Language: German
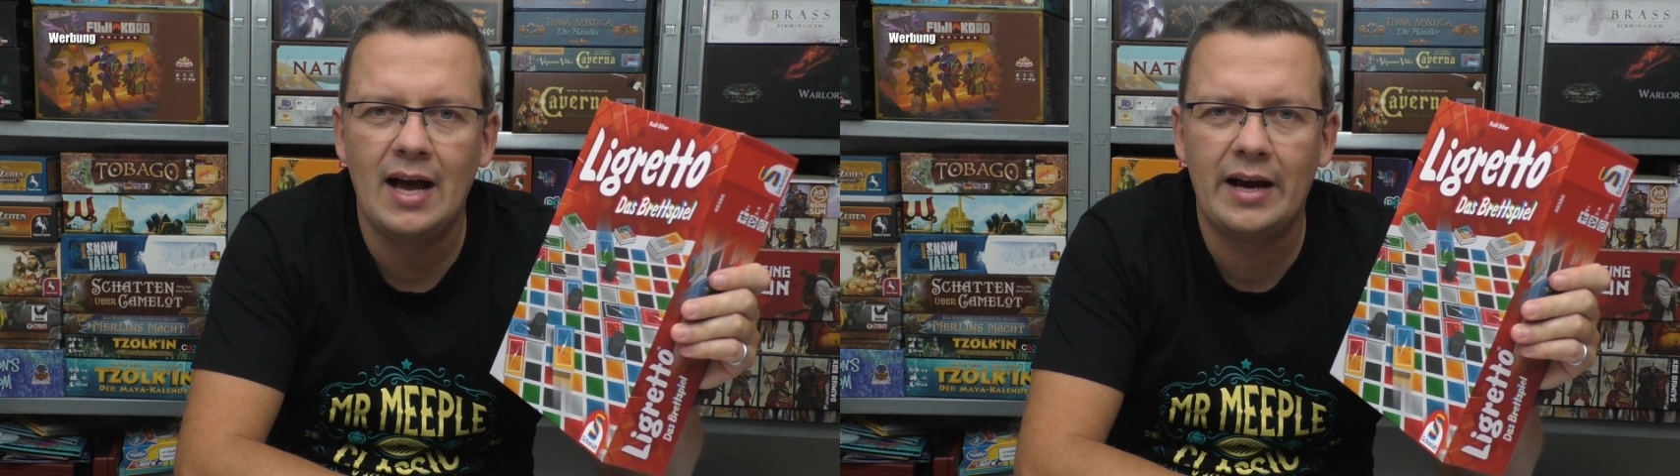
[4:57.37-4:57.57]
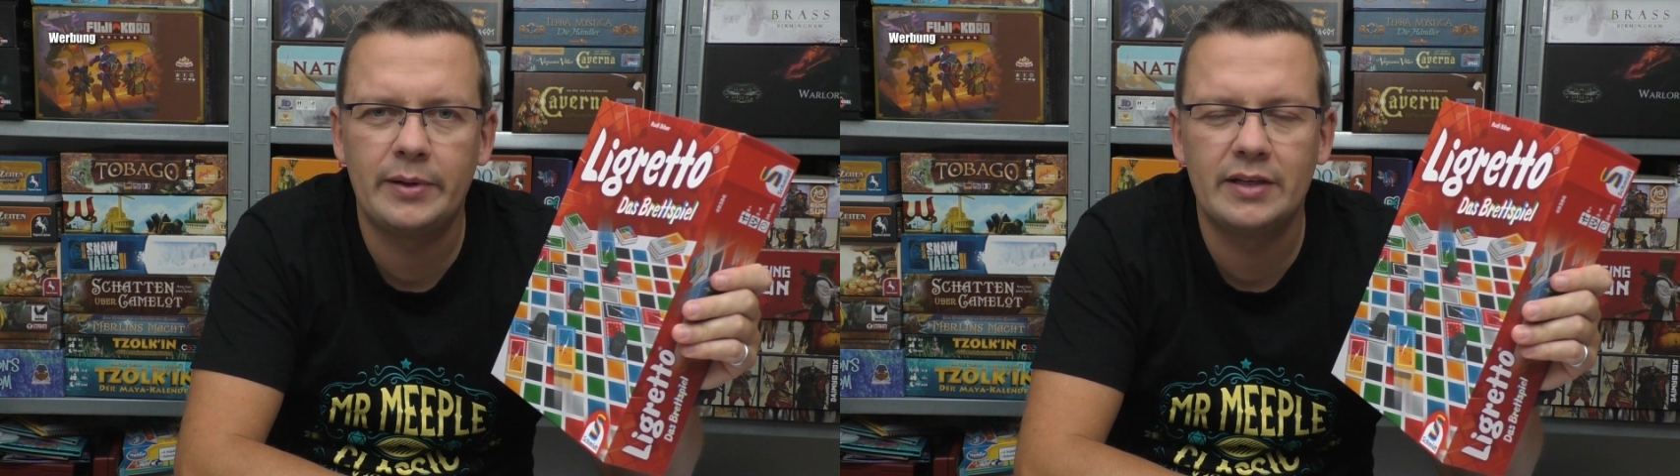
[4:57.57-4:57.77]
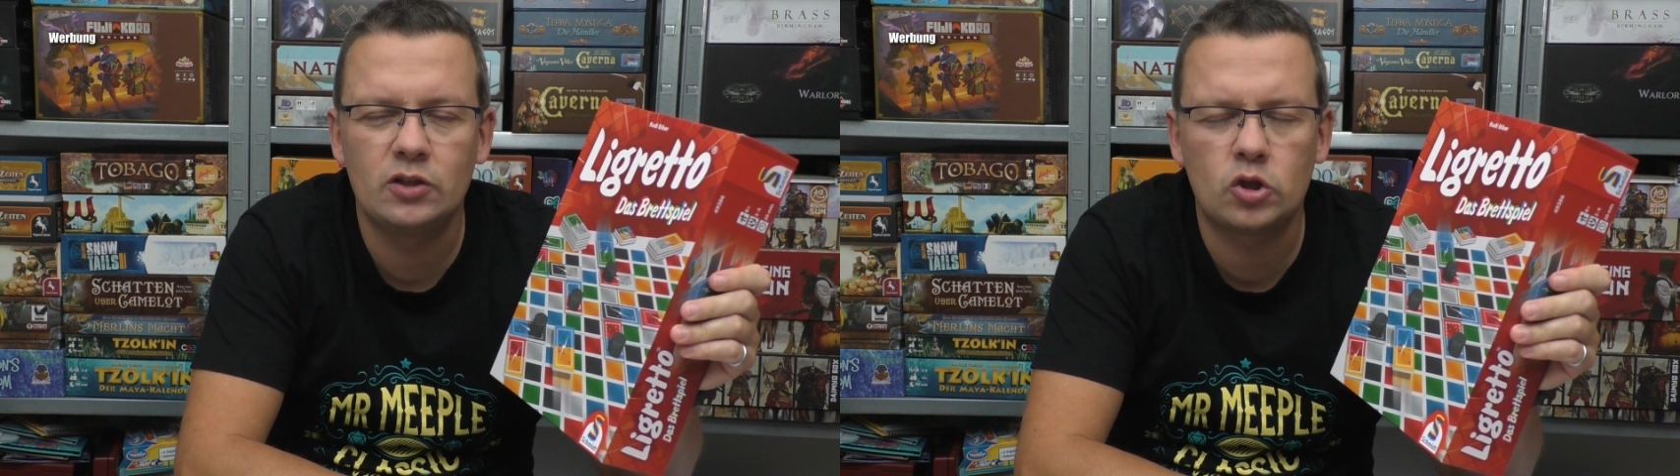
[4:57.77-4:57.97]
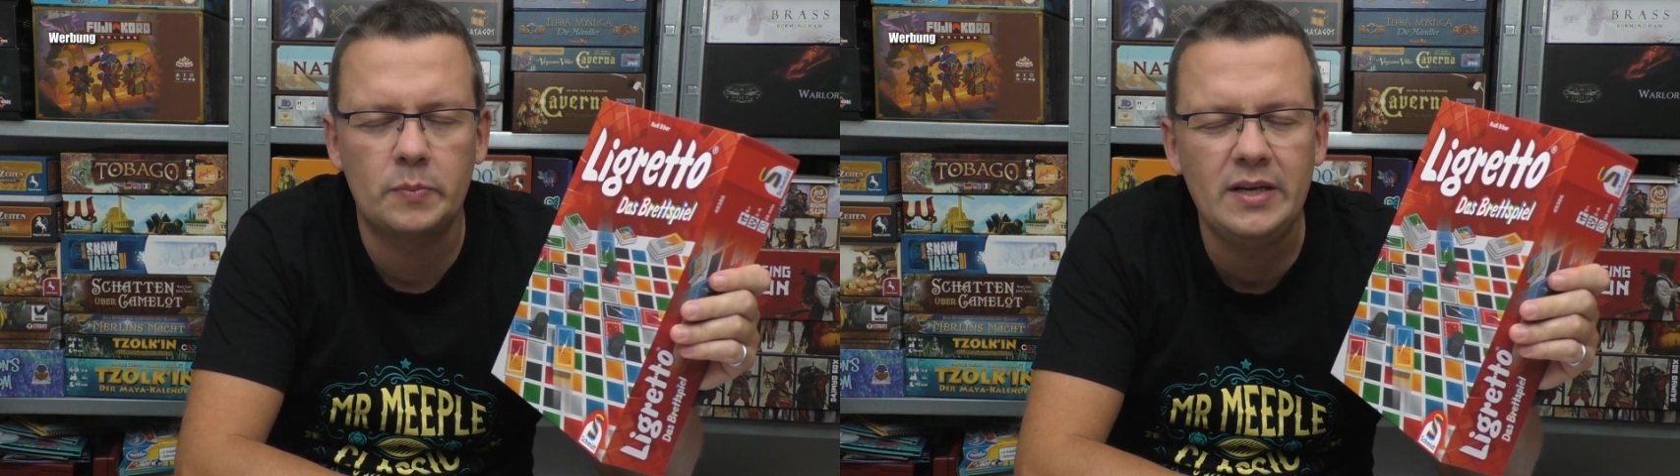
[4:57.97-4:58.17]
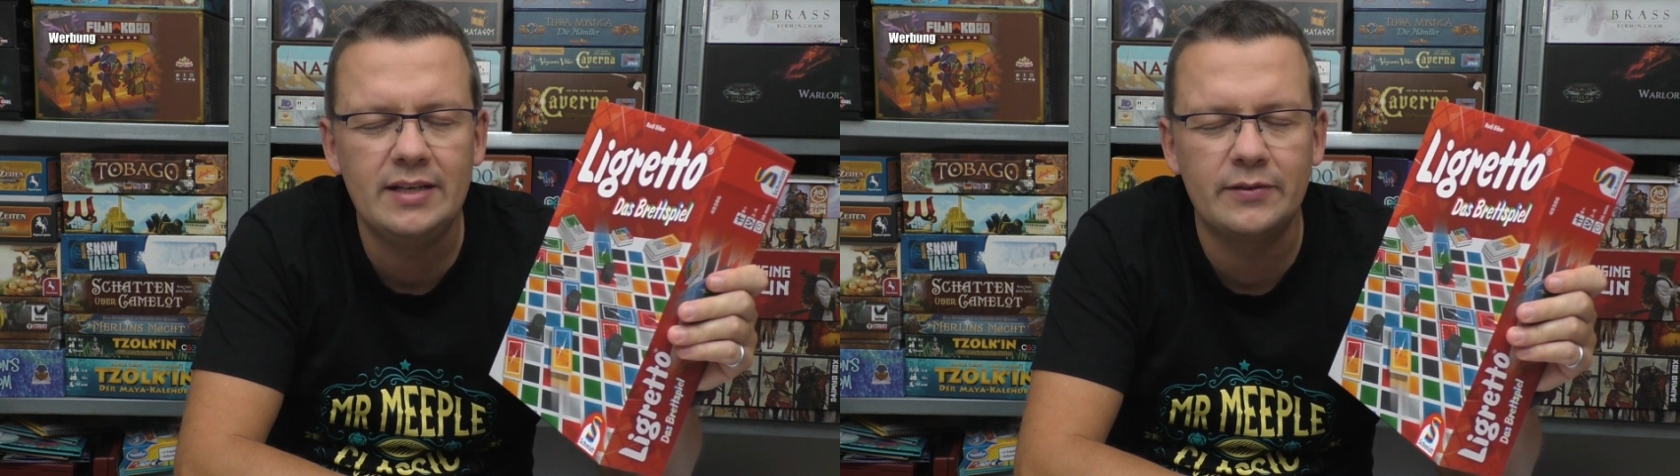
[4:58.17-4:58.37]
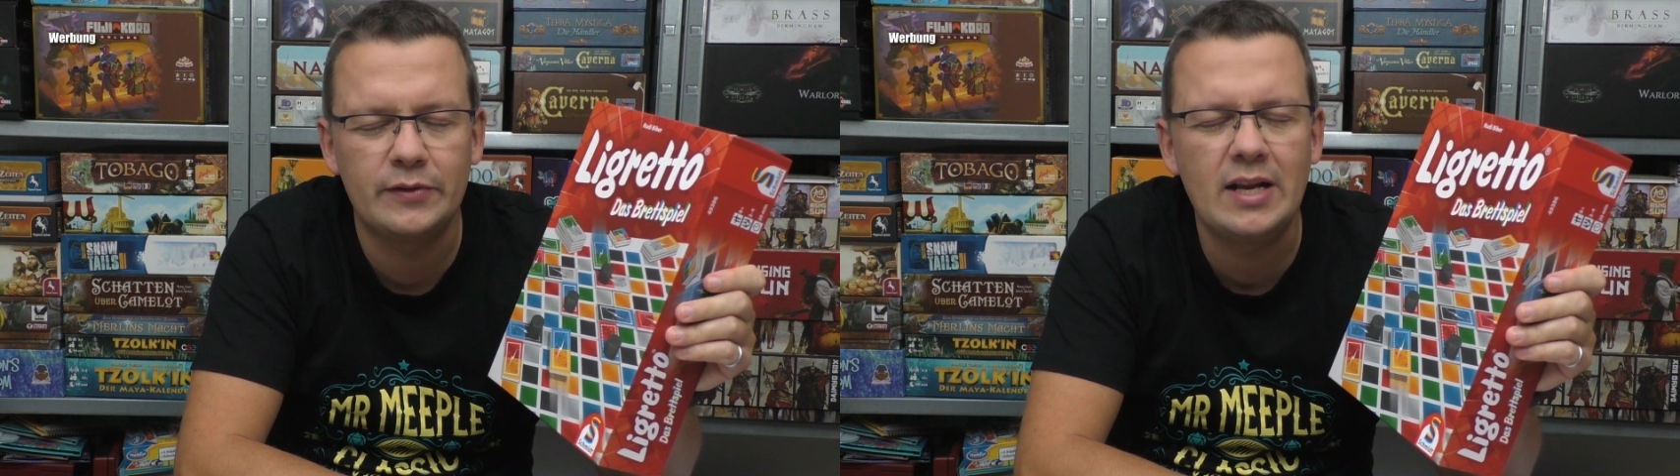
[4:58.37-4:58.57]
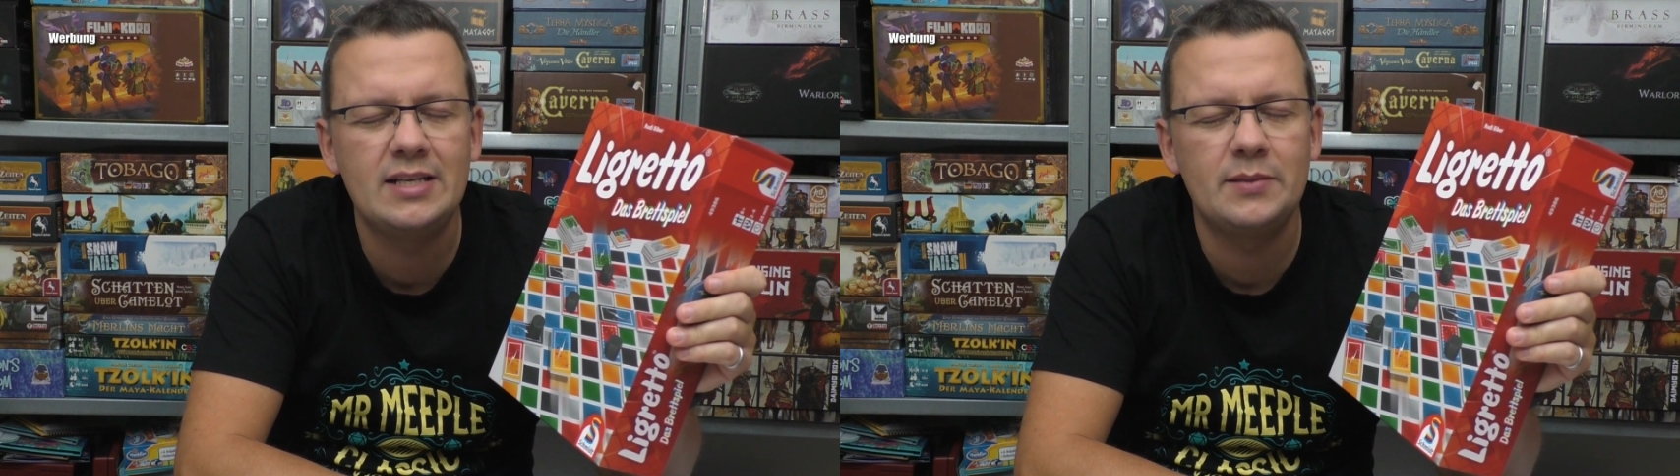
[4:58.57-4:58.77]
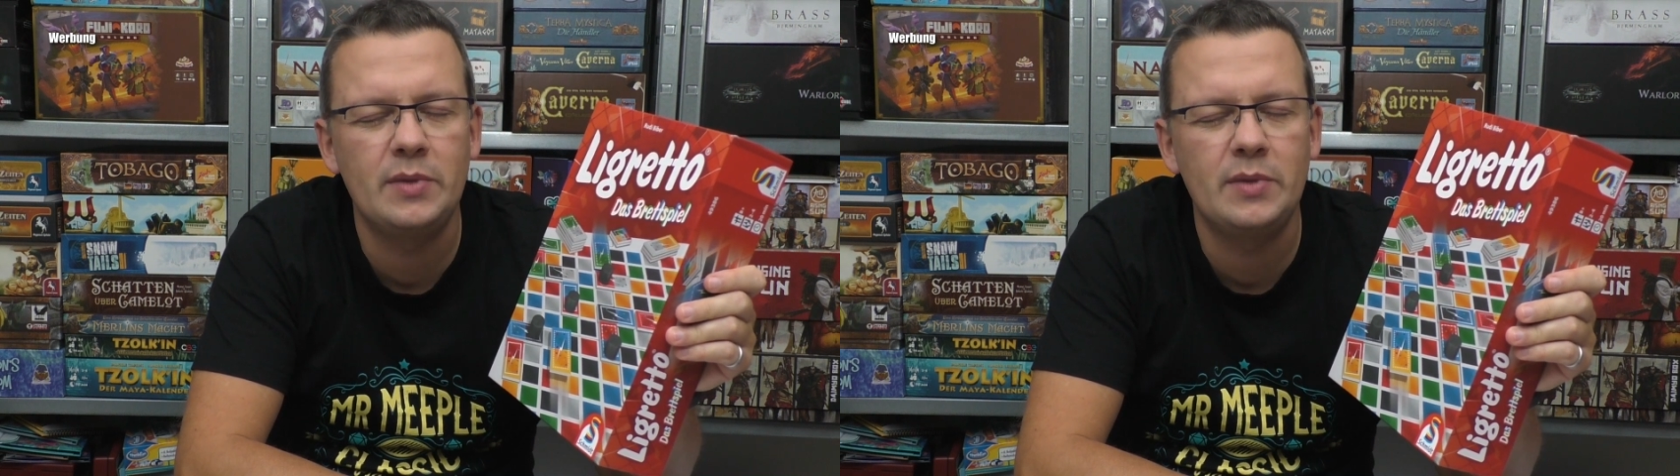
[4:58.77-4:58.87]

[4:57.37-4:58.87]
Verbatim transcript: Aber spielen fällt